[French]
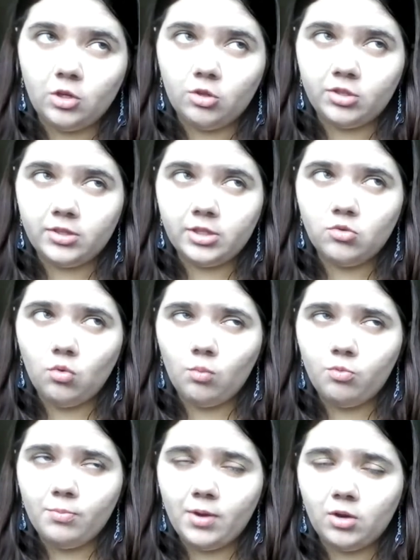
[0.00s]
Quand t'as des
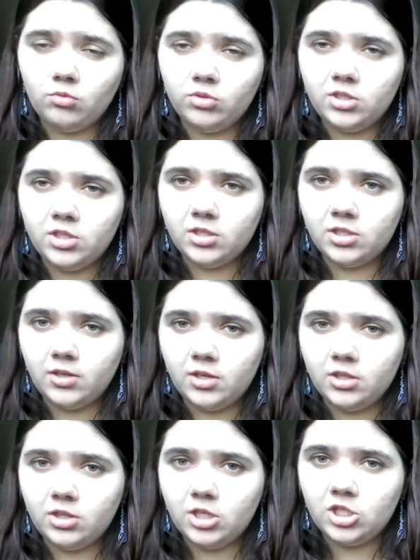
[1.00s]
corrompus, par contre, si,
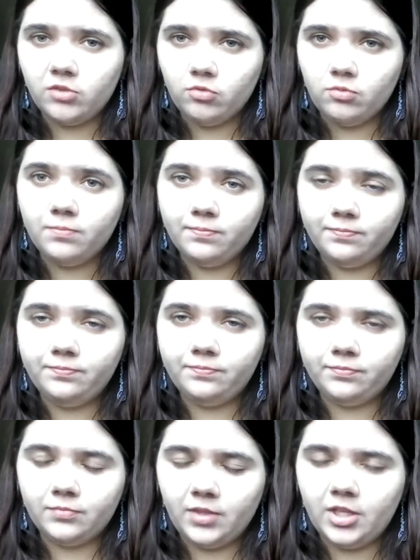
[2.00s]
c'est déjà vu.
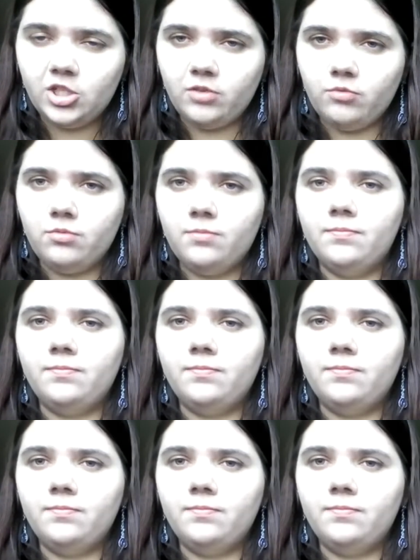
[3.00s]
Déjà vu.